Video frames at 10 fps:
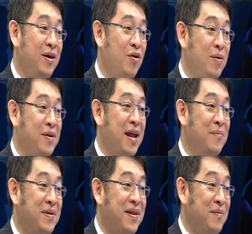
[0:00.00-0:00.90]
หรือคนจะไป
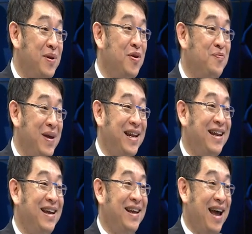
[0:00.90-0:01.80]
สนามบินสนามบินโด
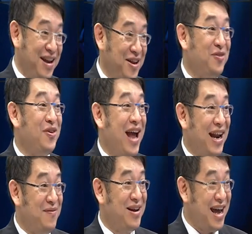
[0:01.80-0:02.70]
นปิดอันนี้ยกตัวอ
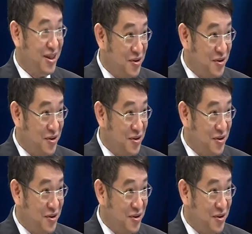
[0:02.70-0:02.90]
ย่างที่มัน